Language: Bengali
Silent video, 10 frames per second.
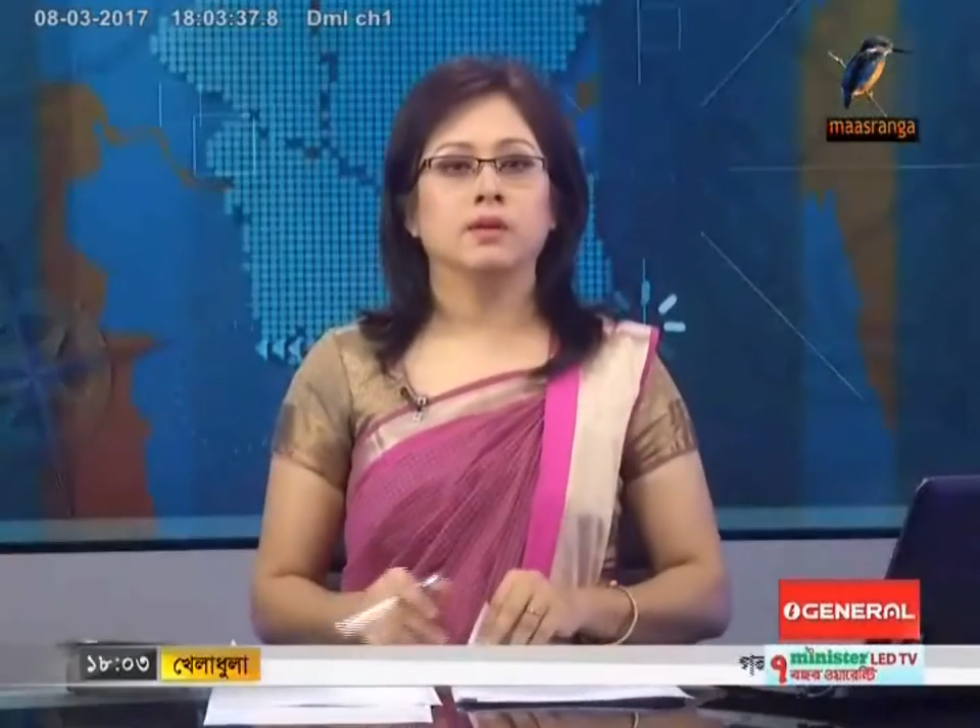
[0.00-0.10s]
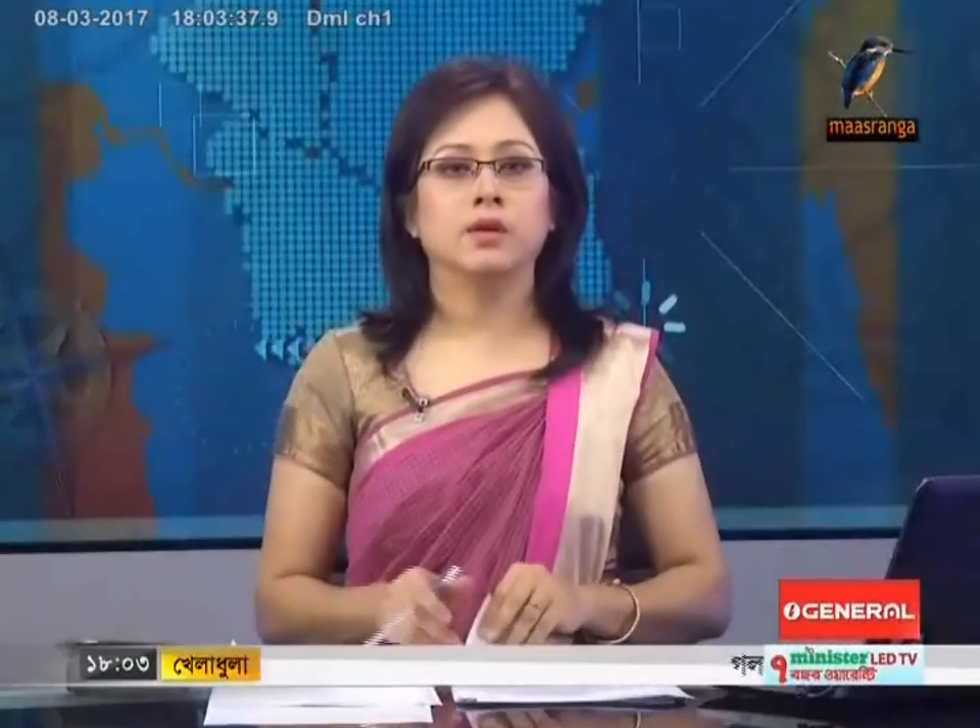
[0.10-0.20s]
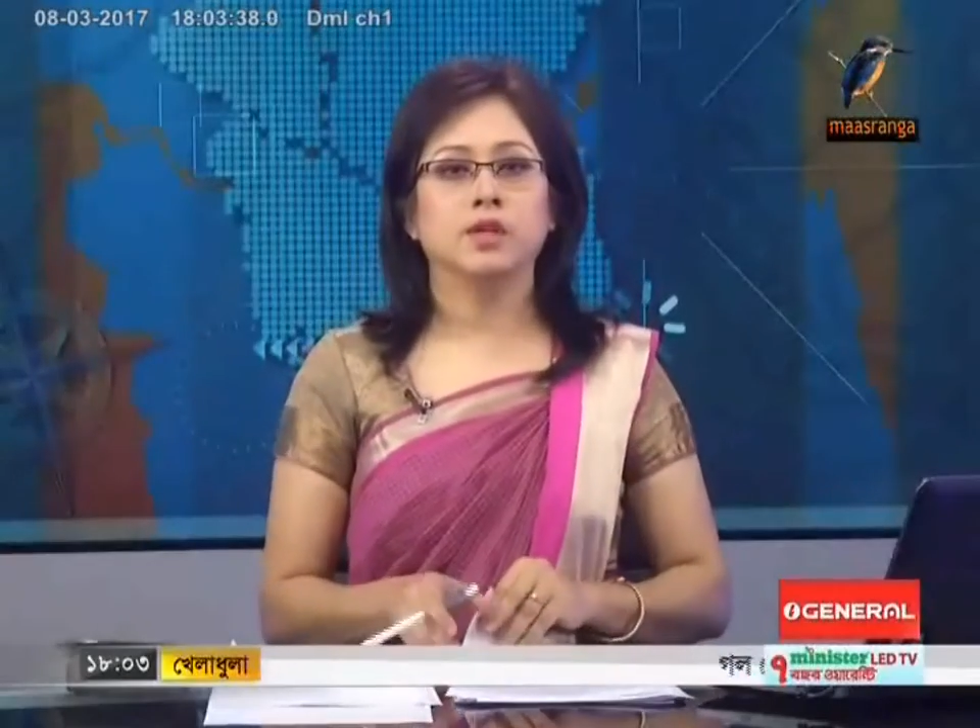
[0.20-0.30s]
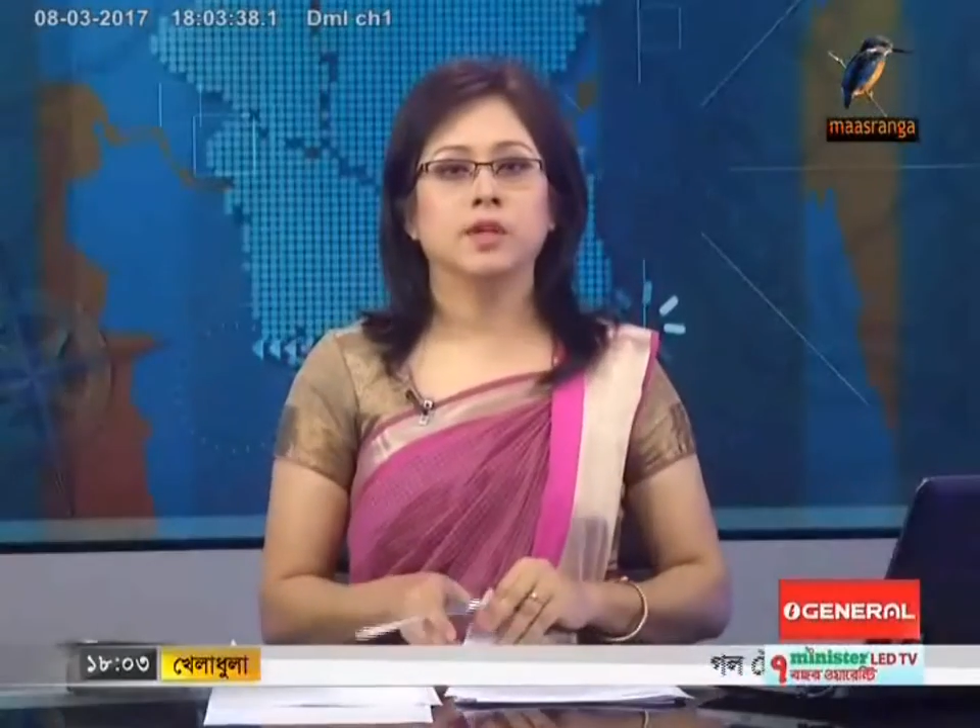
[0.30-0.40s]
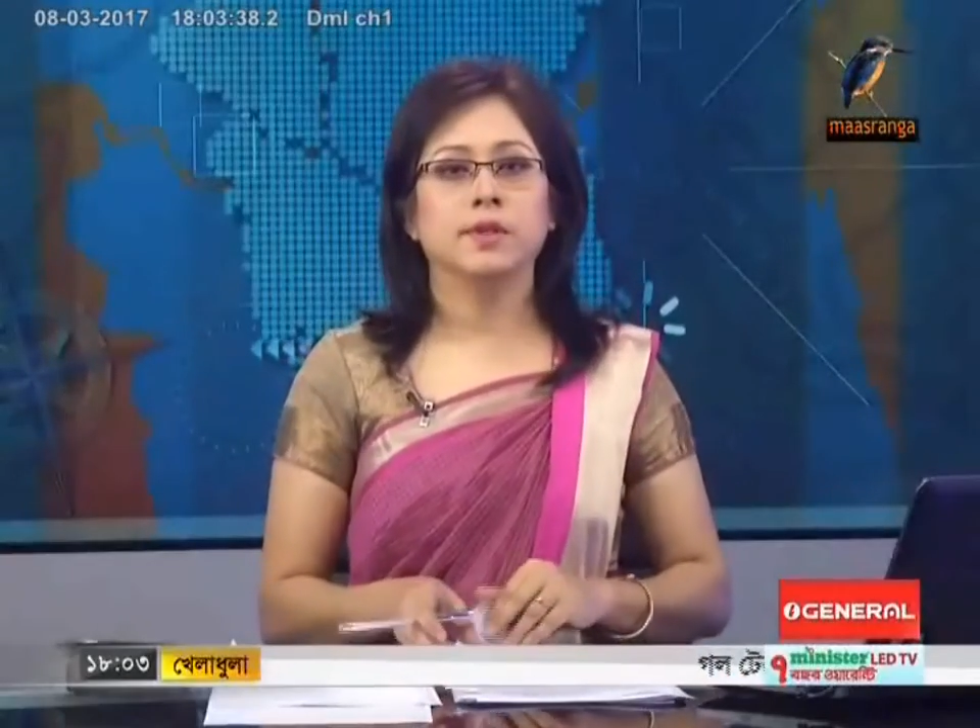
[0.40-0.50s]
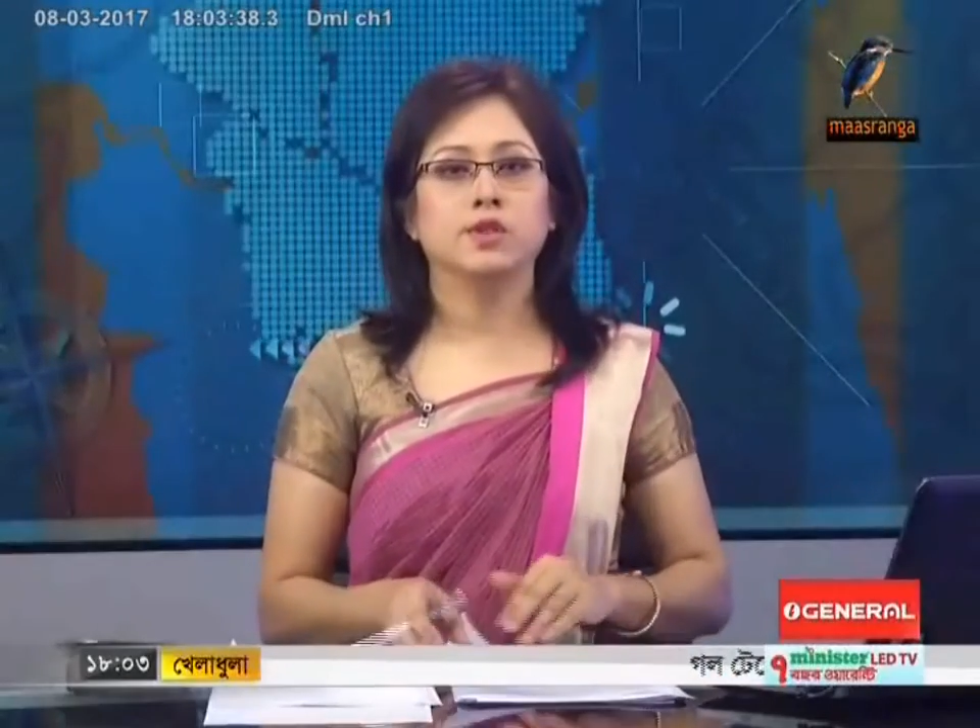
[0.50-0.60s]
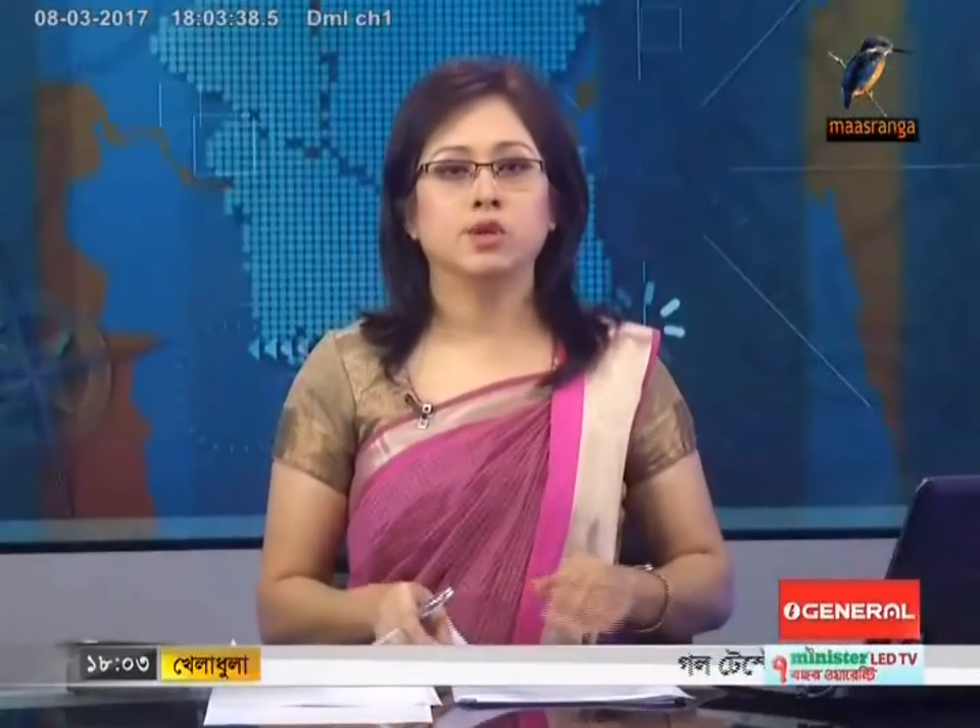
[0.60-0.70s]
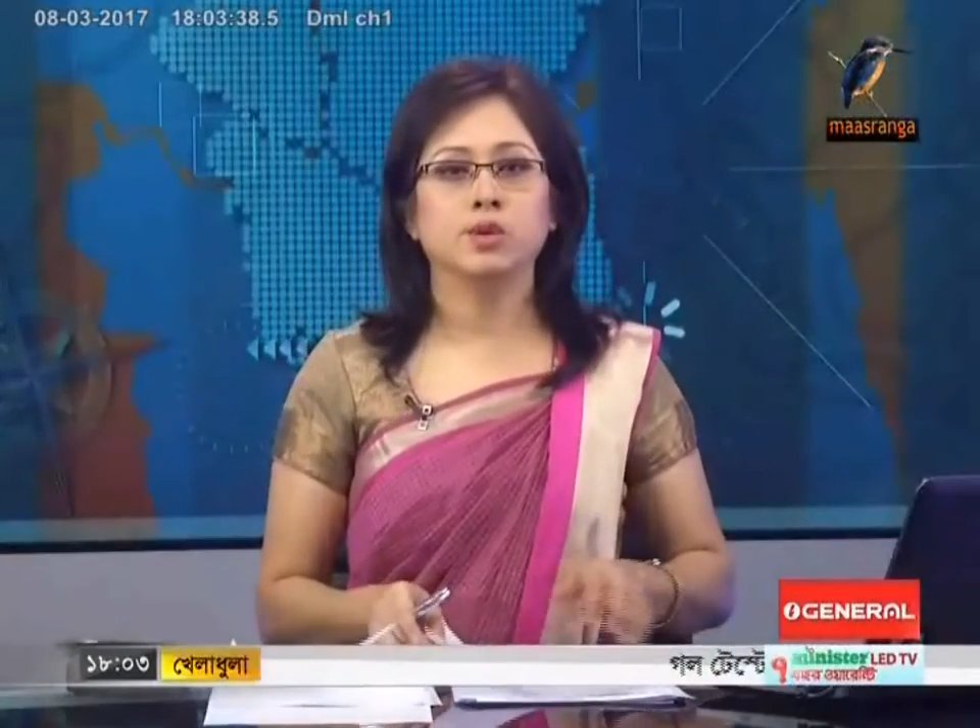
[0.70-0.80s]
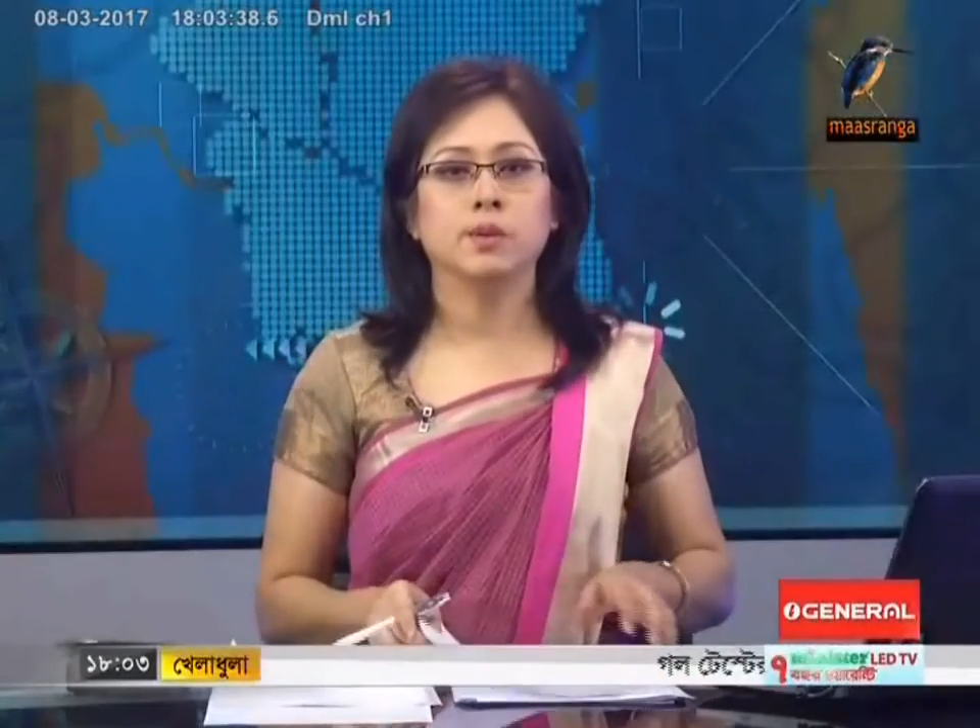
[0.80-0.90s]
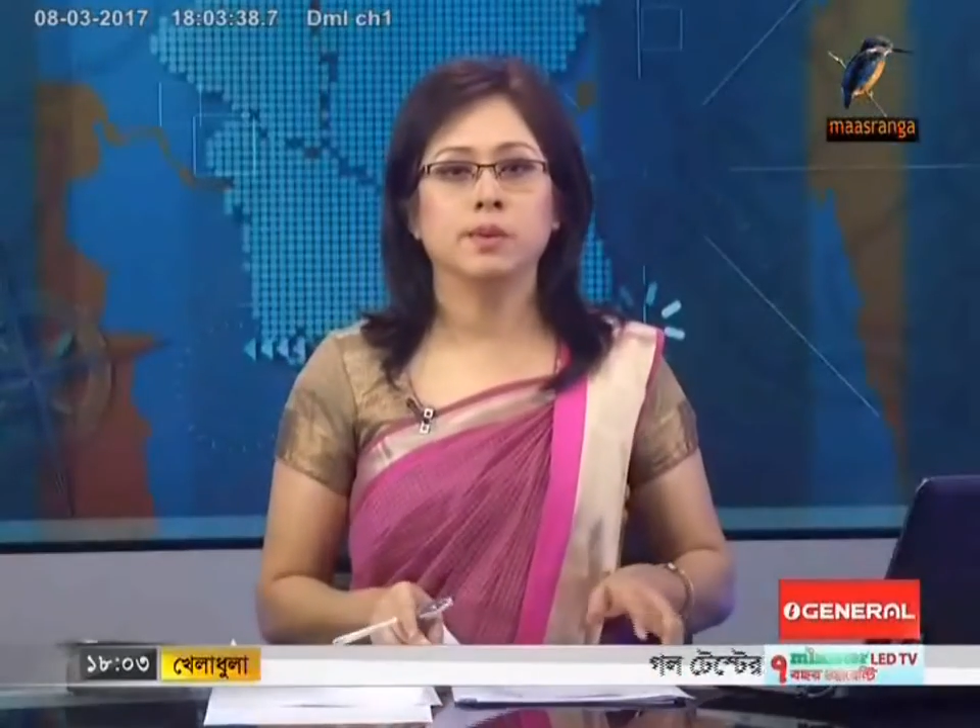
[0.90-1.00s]
দর্শক এবার
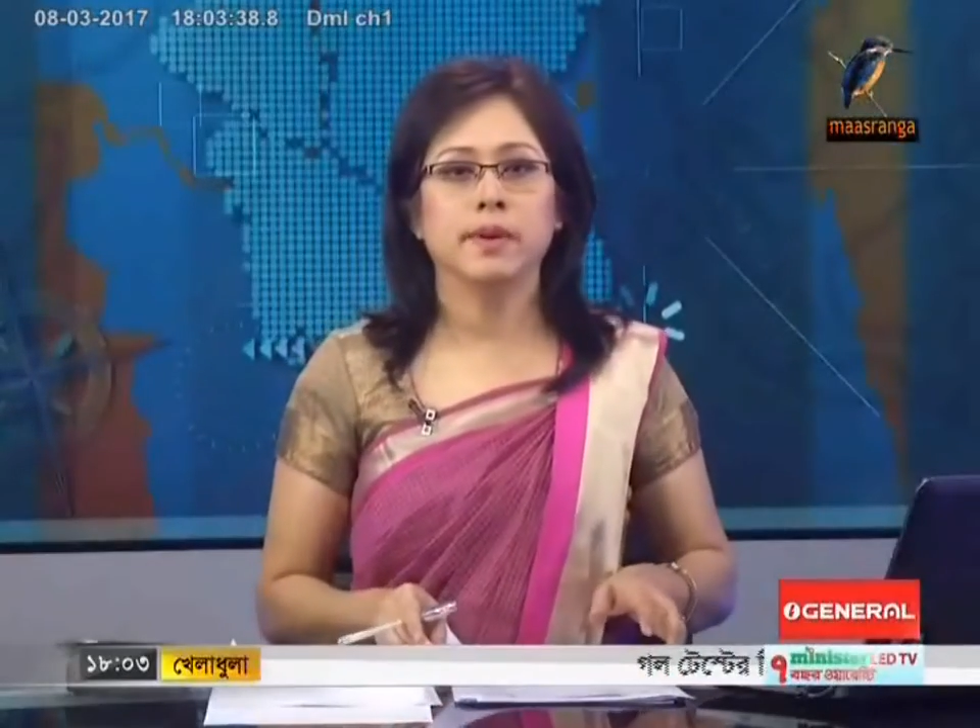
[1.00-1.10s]
চট্টগ্রাম